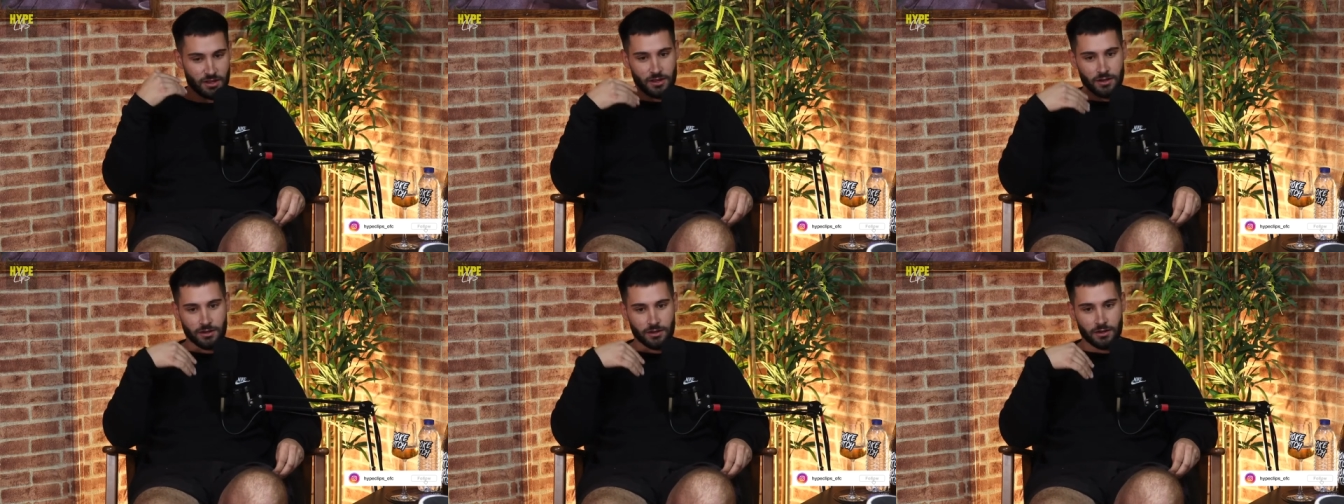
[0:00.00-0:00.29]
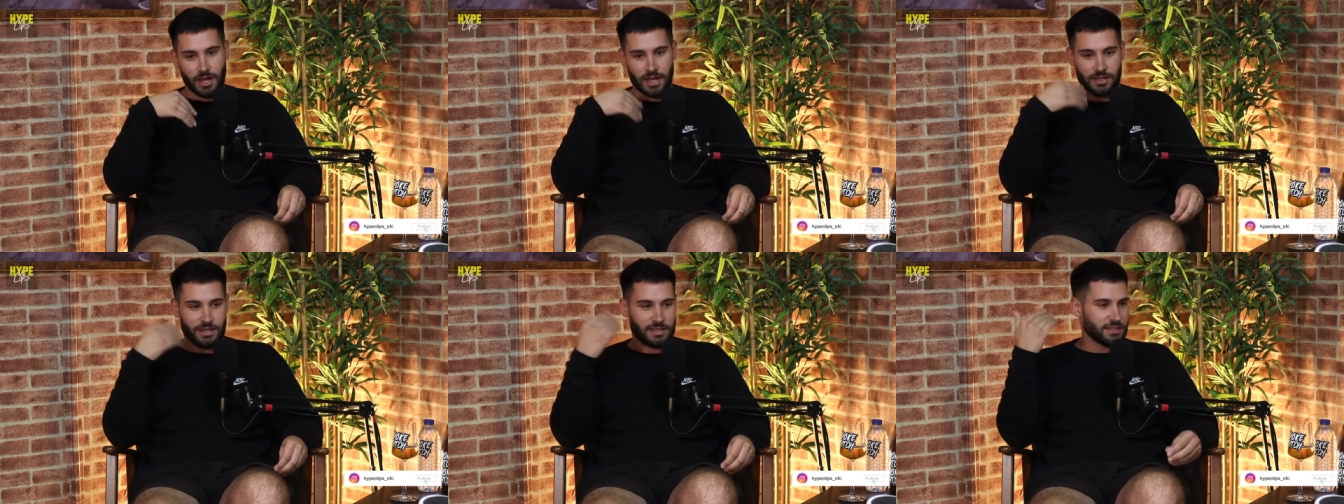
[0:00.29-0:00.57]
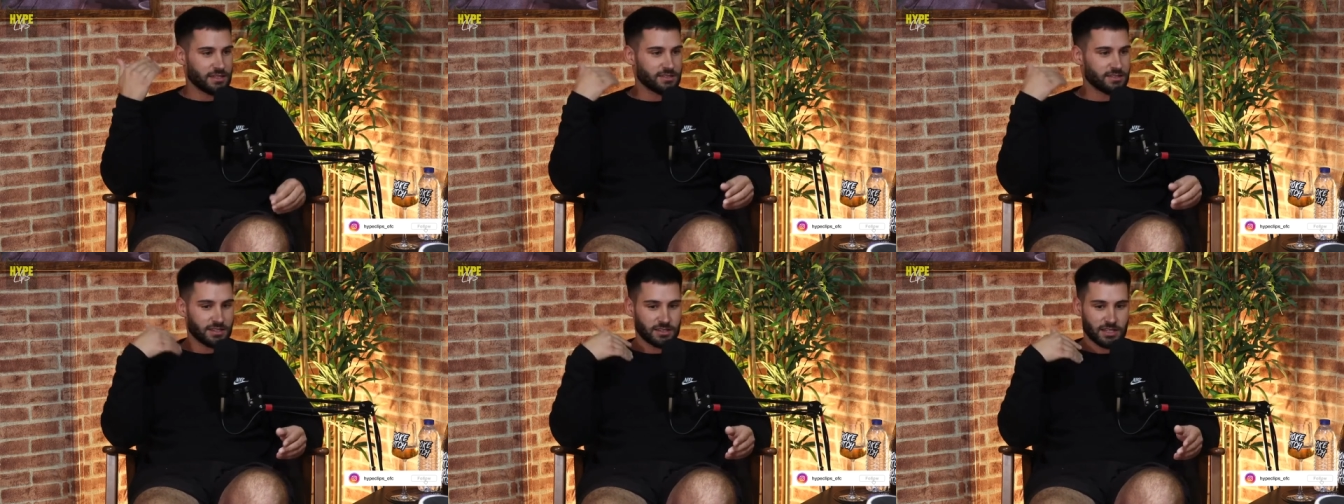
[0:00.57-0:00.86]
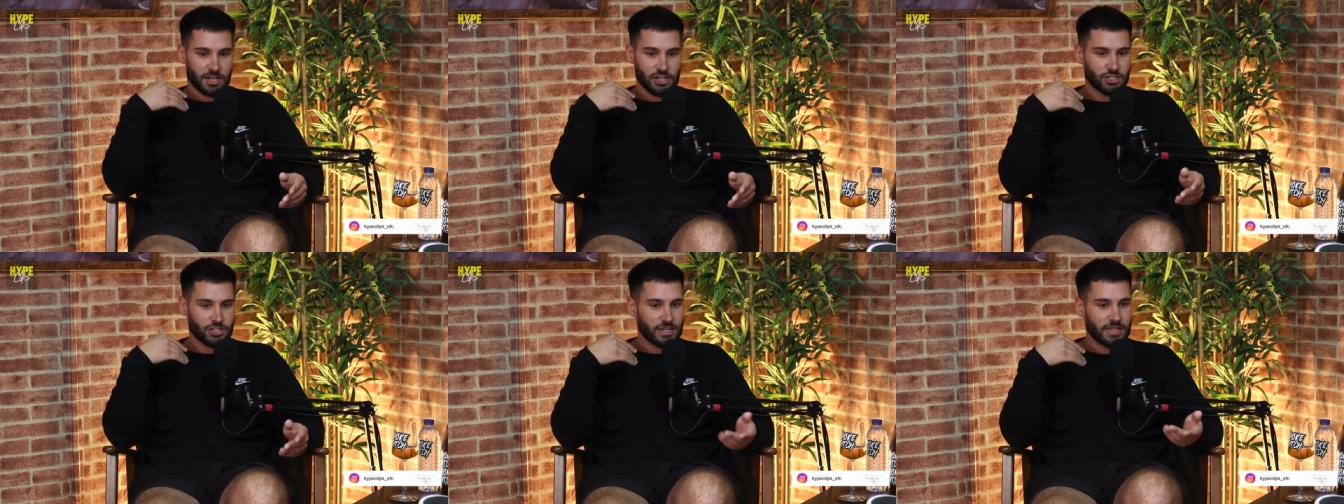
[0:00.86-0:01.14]
Exato. Há 10 anos
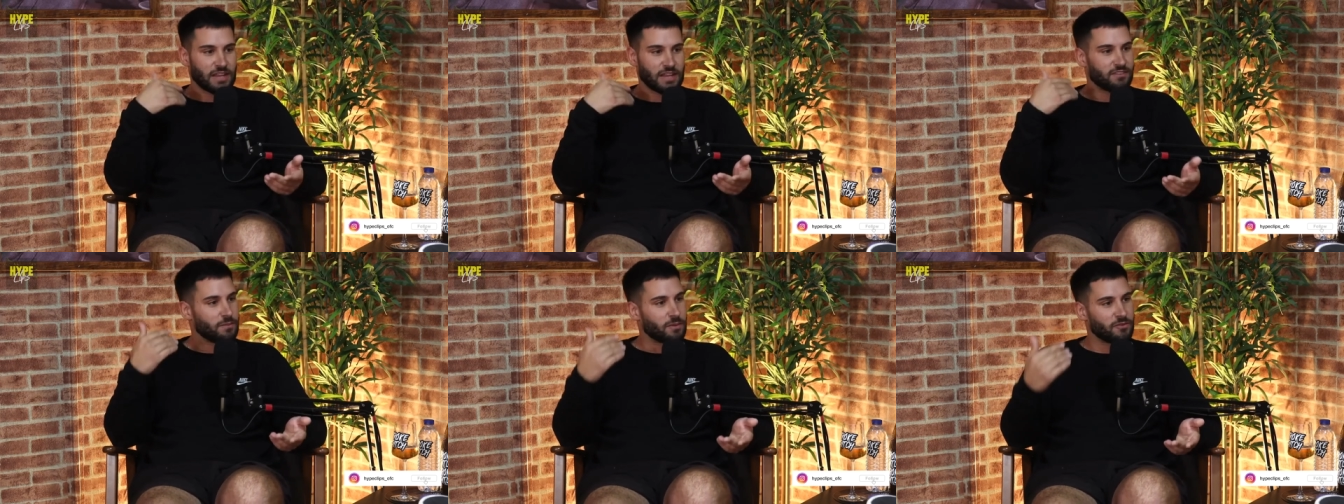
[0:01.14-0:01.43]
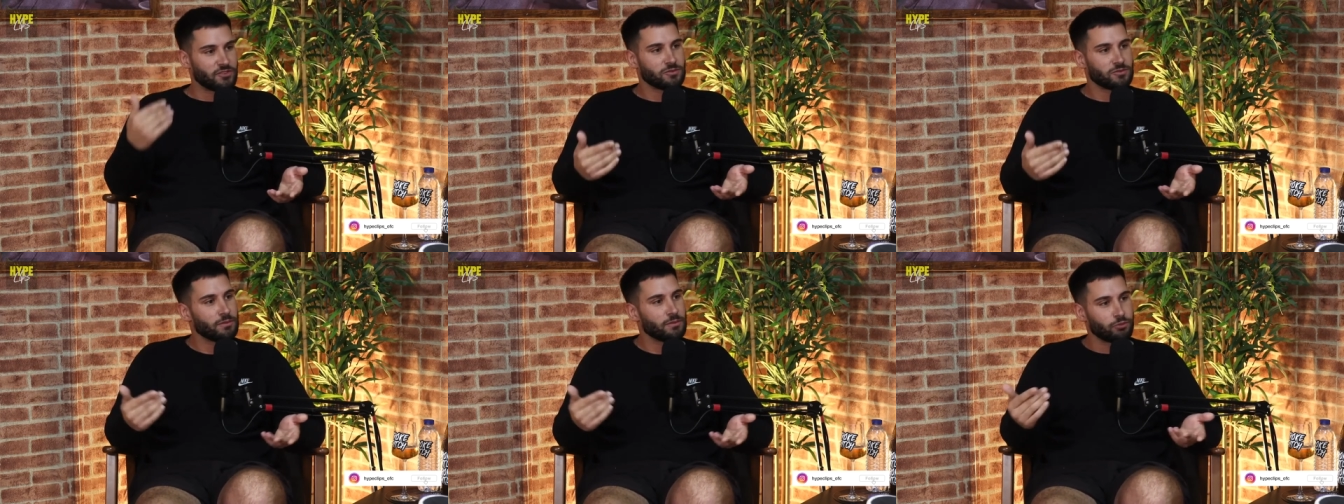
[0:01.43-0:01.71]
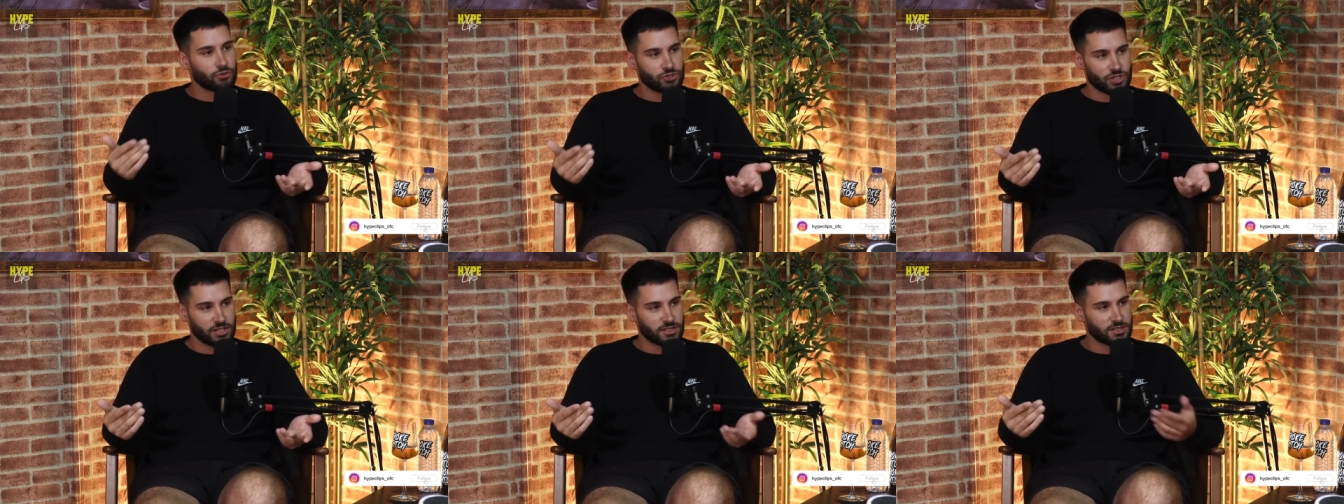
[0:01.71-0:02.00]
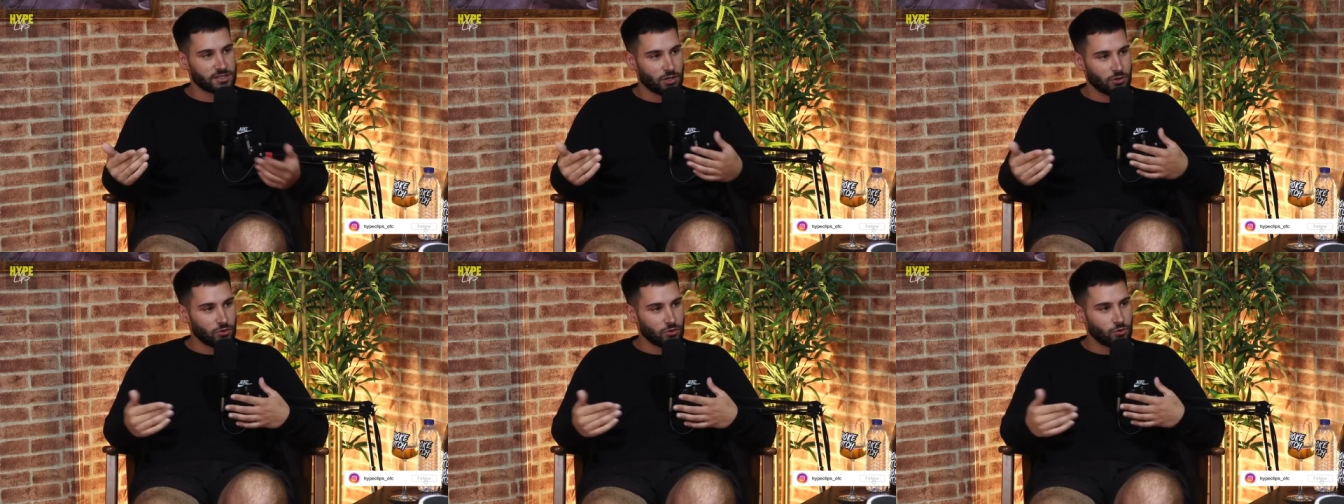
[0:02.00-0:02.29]
atrás nem dava para fazer uma
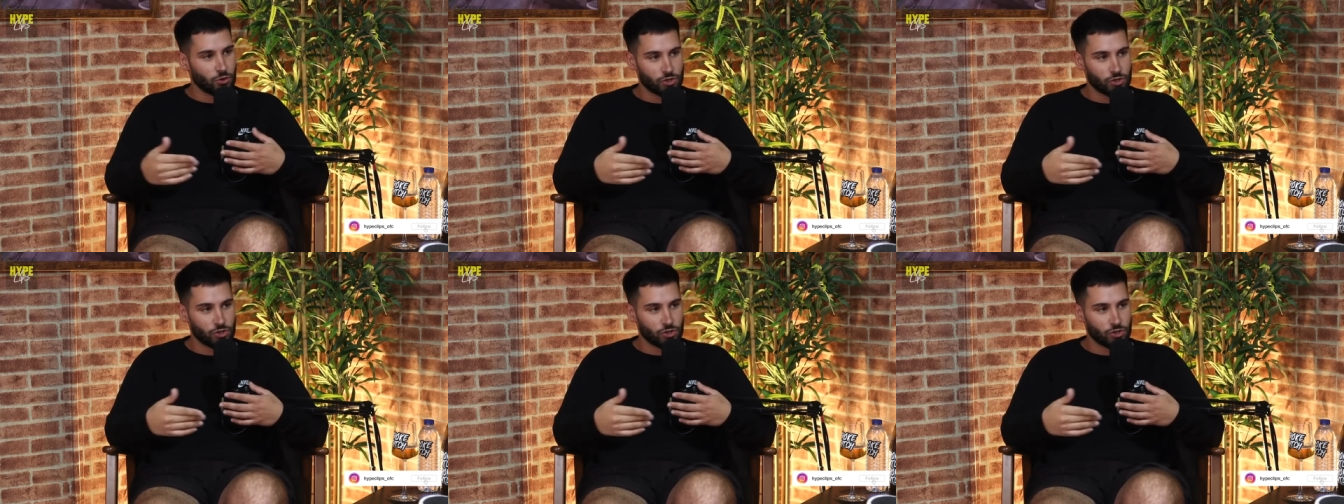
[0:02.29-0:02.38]
projeção